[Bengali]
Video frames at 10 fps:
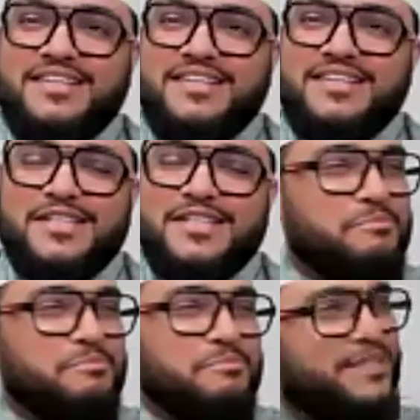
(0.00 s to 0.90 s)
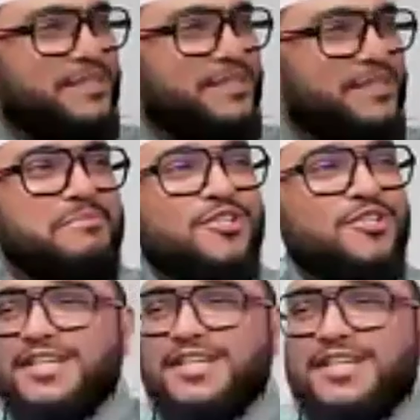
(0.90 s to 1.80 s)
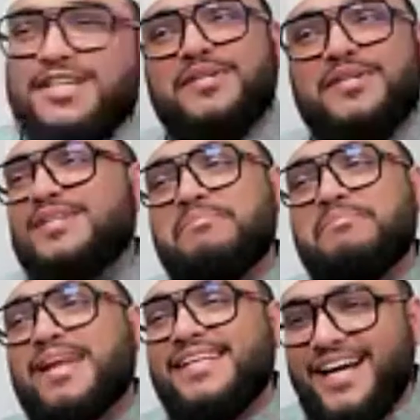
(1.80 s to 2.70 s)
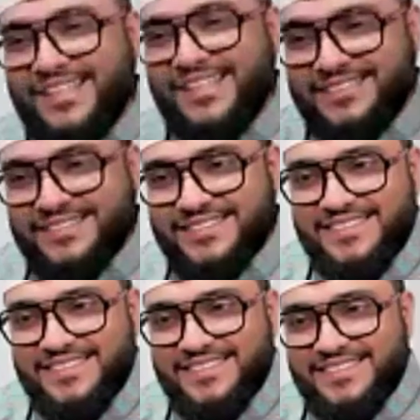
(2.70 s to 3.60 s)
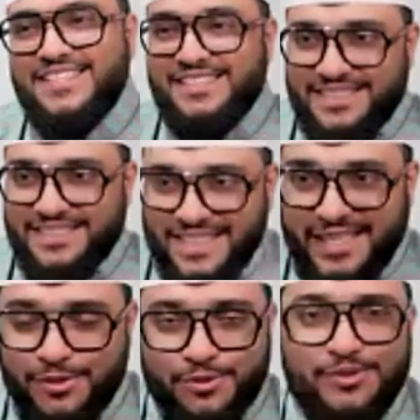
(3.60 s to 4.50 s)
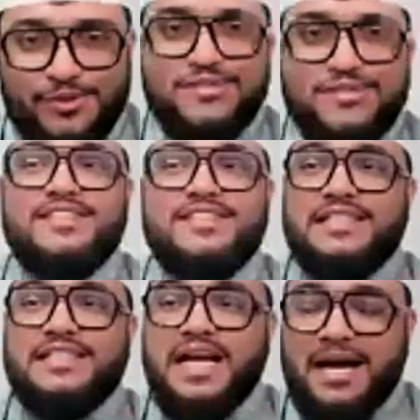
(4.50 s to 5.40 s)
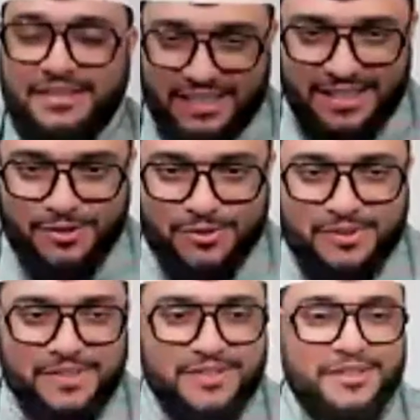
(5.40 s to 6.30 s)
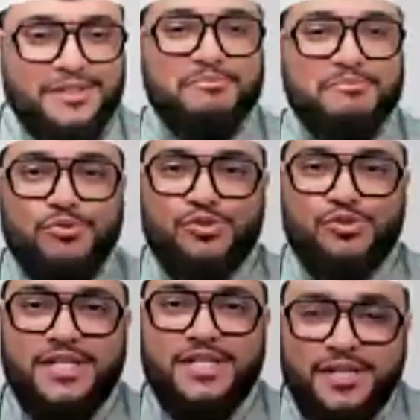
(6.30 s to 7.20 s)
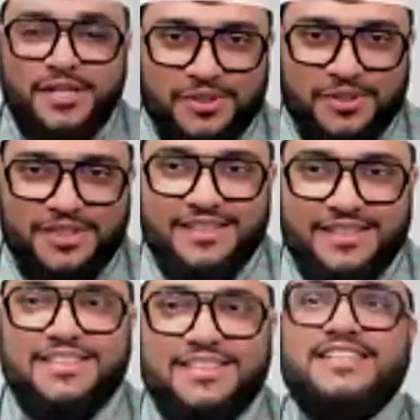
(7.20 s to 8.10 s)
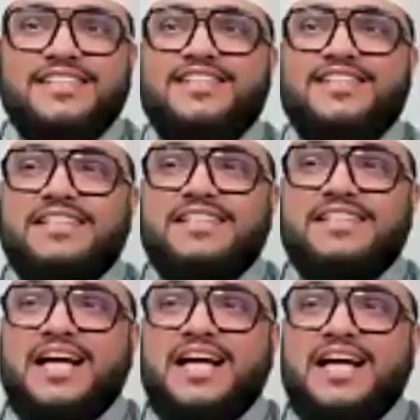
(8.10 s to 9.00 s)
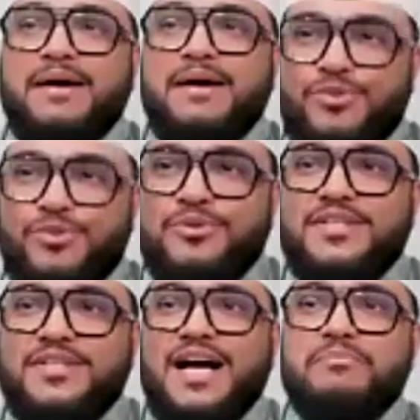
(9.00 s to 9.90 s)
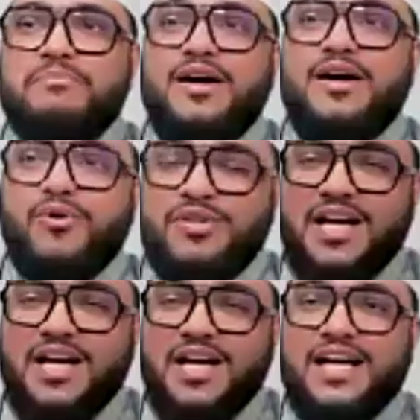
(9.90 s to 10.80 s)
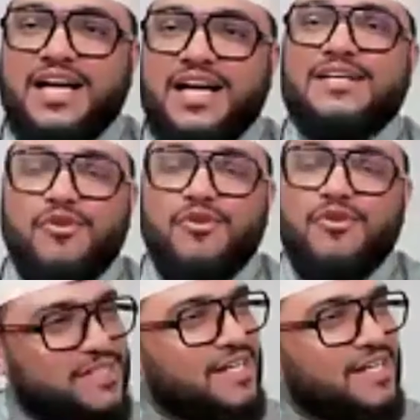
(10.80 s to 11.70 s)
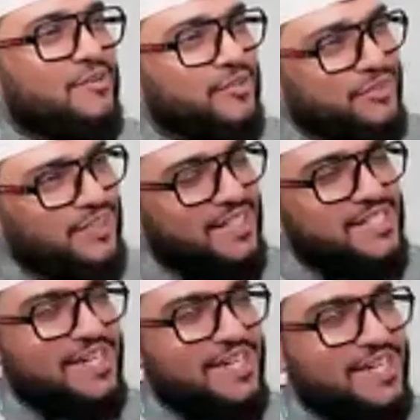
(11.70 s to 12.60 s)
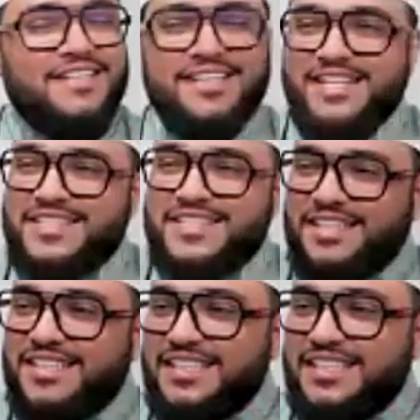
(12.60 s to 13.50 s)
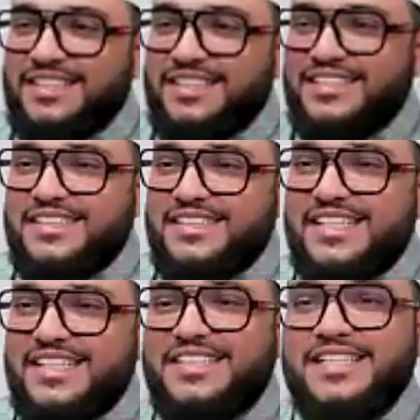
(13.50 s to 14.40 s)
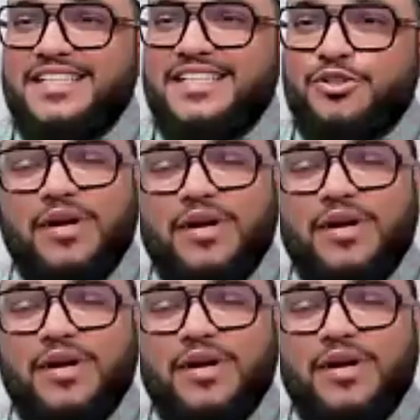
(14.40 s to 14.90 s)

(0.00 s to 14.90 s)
কিন্তু পরিতাপের বিষয় আসলে তো আমরা তা পারি না জেনে হোক না জেনে হোক বুঝে হোক না বুঝে হোক আমরা অন্যায় অবিচার অত্যাচার এর সাথে দিনে দিনে জড়াই